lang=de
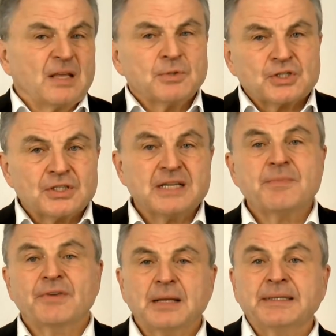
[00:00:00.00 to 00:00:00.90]
Wir müssen uns
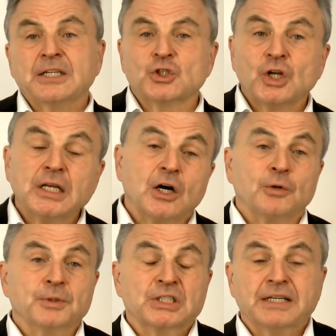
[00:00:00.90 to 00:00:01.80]
immer wieder mit der Steuer auch
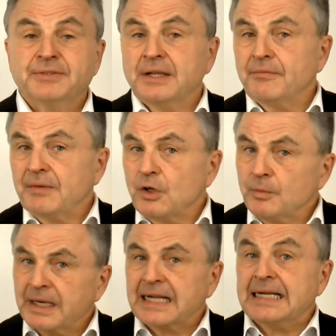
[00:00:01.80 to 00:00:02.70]
beschäftigen, wenn wir
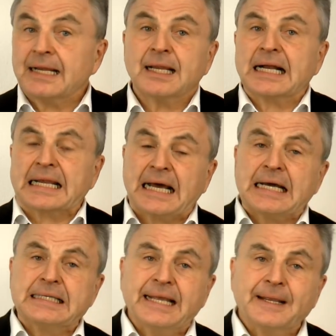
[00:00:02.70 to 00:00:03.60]
über Geldanlage
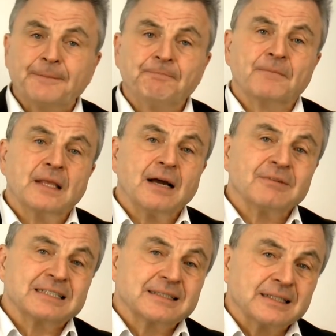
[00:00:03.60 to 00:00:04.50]
nachdenken. Ja,
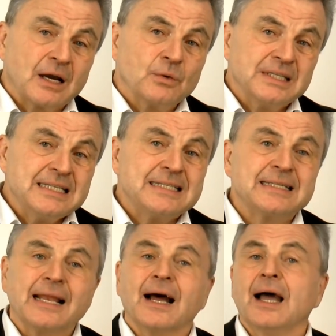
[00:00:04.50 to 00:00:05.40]
was genau ist
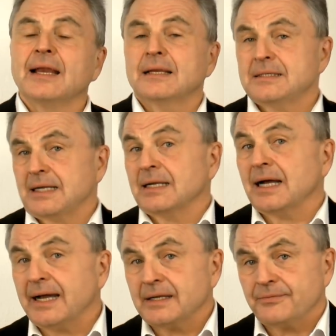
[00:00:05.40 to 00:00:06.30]
denn eigentlich dann
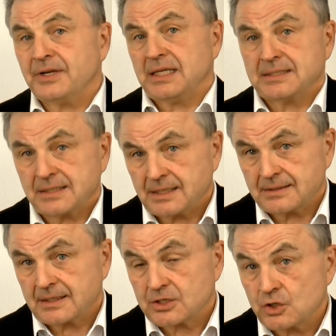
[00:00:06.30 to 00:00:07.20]
eine
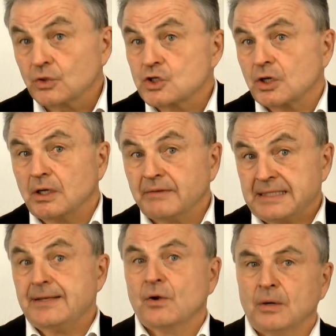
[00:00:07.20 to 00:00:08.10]
Finanztransaktionssteuer, wenn
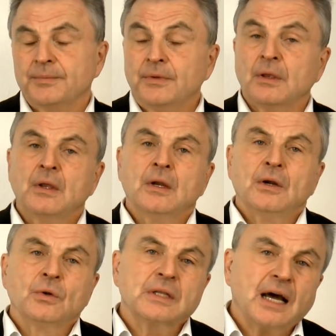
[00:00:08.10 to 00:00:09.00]
sie kommt?
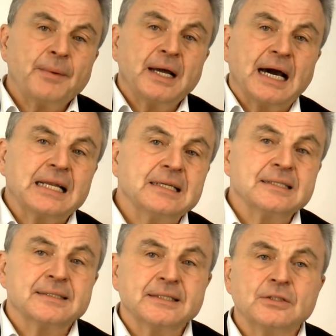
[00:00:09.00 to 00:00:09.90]
Nun, dabei handelt
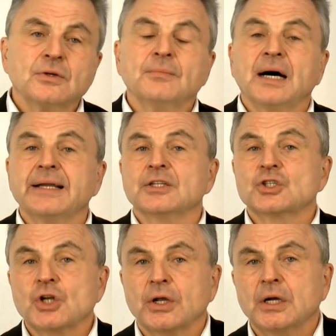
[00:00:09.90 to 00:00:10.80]
es sich um eine
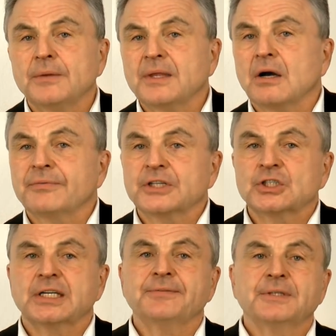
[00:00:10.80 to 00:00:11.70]
Steuer, die auf
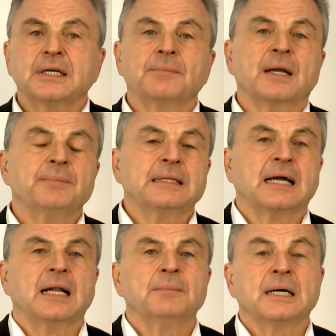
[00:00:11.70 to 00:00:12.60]
Geschäfte am
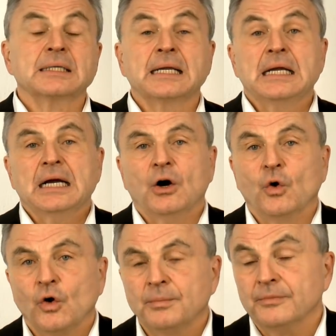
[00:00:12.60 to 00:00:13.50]
Kapitalmarkt
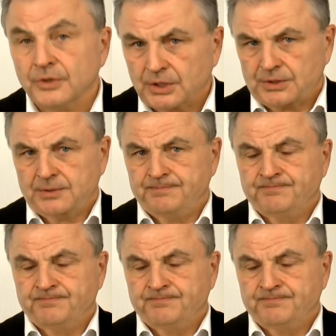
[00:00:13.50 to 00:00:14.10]
erhoben wird